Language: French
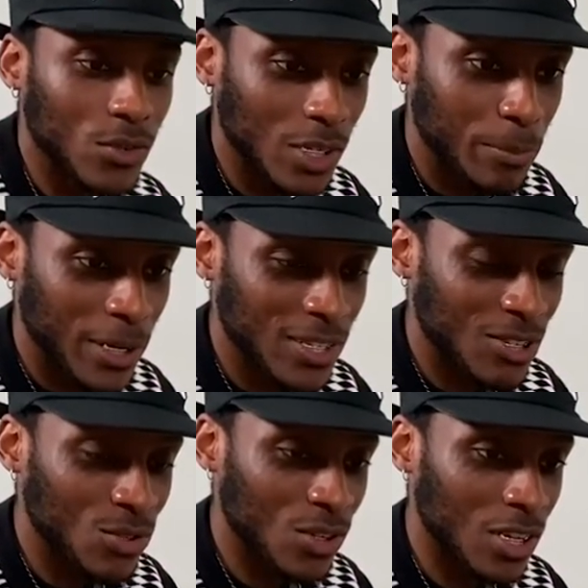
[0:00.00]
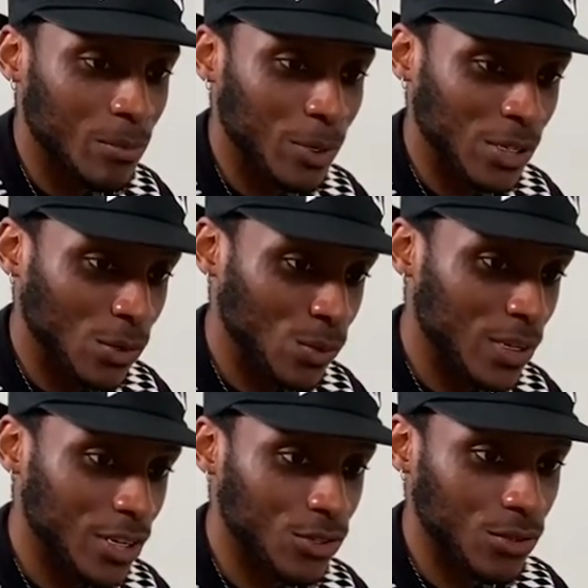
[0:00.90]
on est parti sur un pantalon
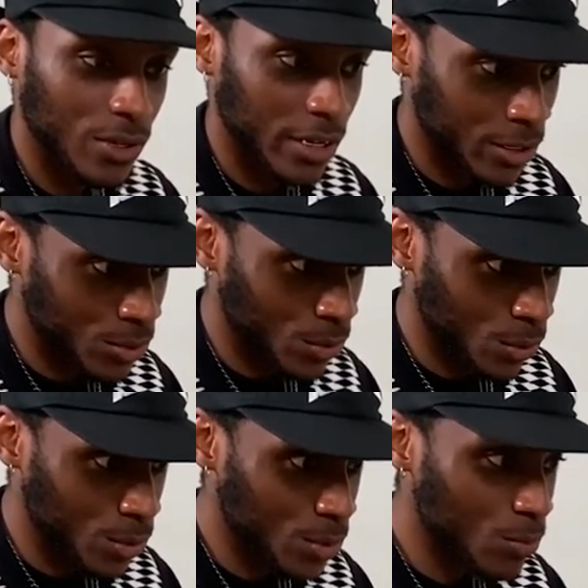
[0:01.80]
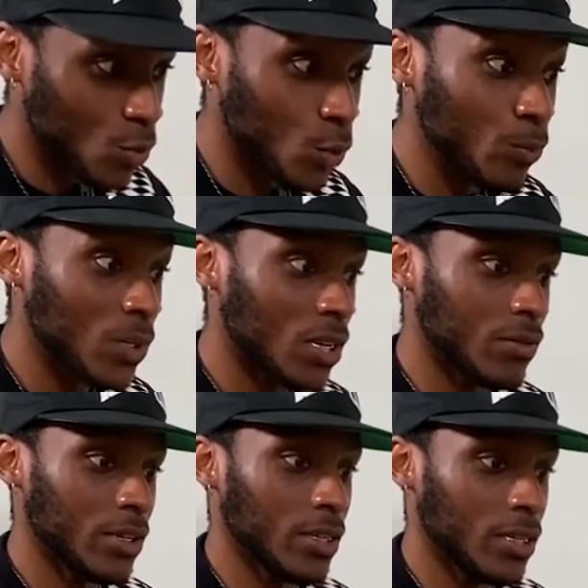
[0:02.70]
large à sauce, coupe
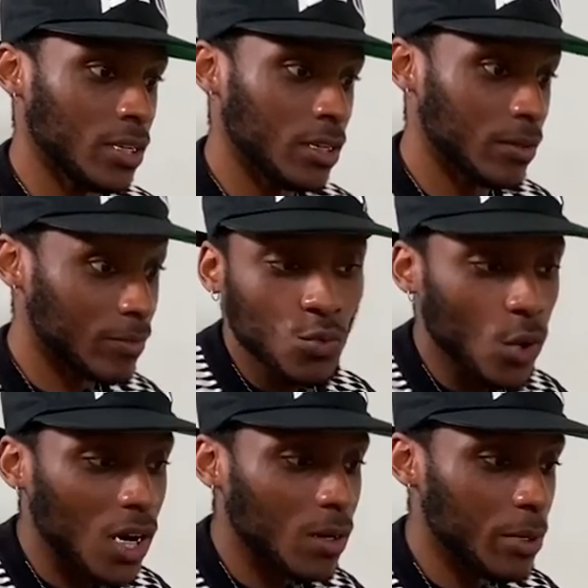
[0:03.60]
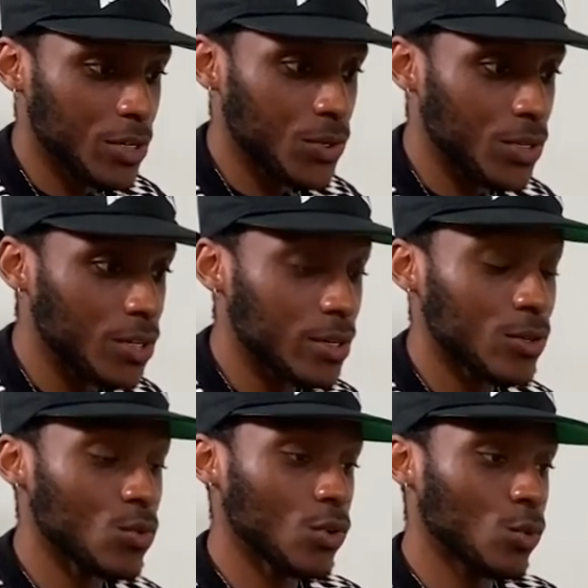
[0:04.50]
travaillée, noir, basique,
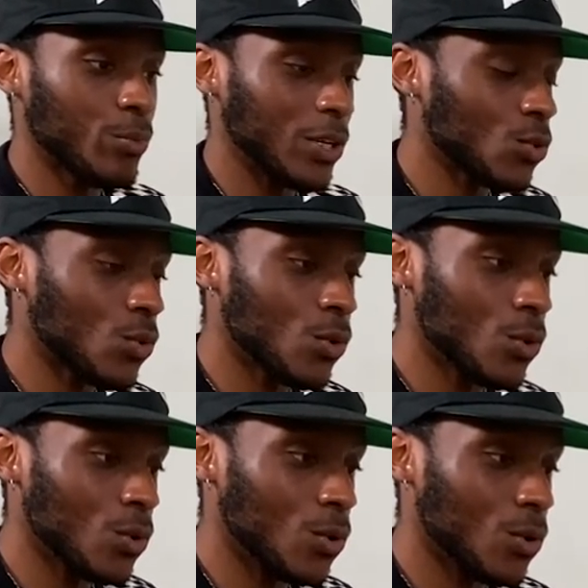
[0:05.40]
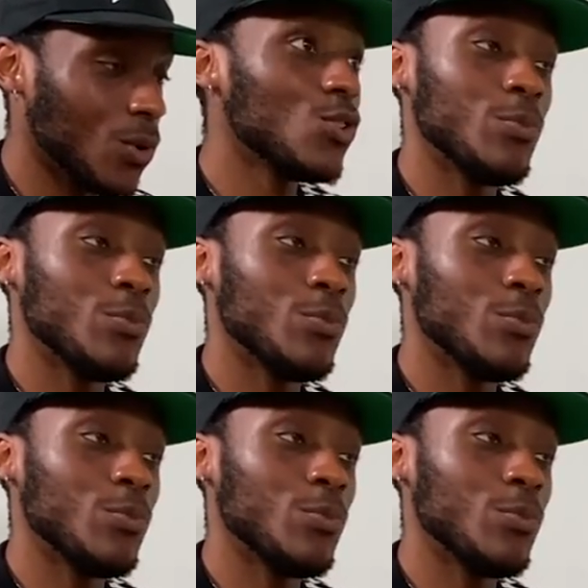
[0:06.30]
histoire de pas trop de